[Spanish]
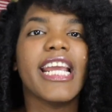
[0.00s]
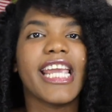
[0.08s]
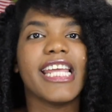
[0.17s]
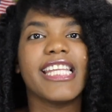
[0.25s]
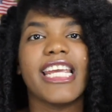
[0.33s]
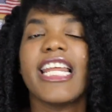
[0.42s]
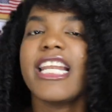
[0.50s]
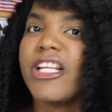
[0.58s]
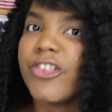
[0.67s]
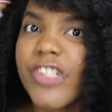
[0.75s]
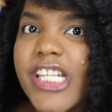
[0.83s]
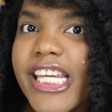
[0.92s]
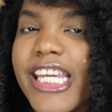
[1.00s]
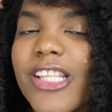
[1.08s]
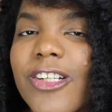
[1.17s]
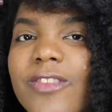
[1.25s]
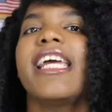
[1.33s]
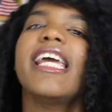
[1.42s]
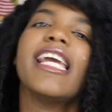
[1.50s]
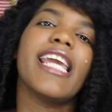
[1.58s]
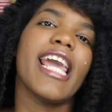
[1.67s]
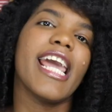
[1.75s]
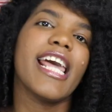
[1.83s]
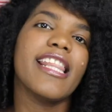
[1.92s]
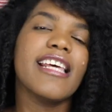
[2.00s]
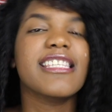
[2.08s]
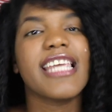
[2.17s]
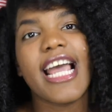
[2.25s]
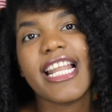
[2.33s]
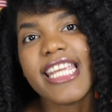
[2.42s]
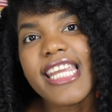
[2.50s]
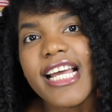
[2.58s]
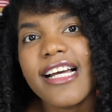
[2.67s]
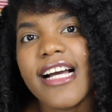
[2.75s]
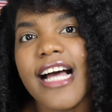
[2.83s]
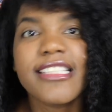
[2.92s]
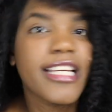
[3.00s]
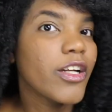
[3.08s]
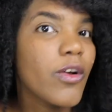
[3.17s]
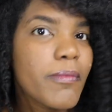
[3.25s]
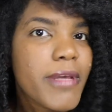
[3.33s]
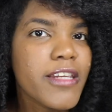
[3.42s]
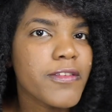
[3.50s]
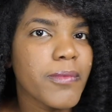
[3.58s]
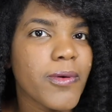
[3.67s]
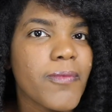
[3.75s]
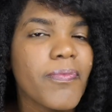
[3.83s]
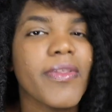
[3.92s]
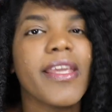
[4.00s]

que tienen niños chiquitos, que desearían hacer lo mismo